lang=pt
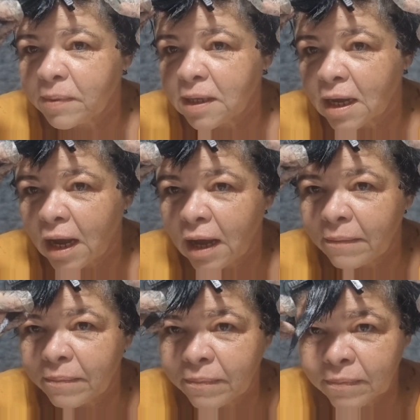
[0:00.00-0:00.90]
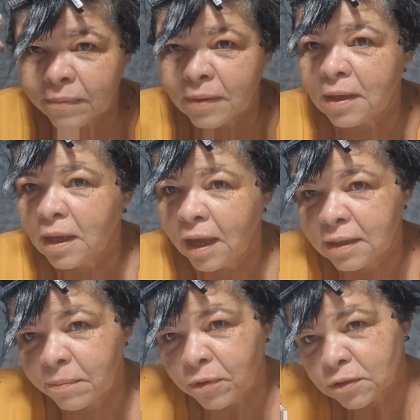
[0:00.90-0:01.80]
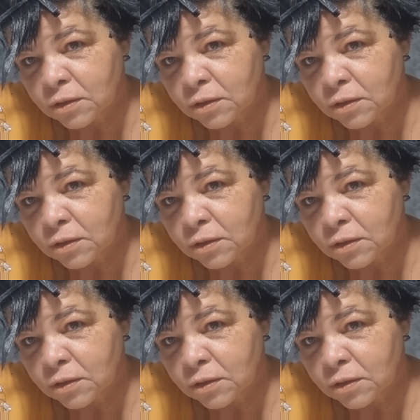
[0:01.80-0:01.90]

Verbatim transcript: aplicar. É, depois,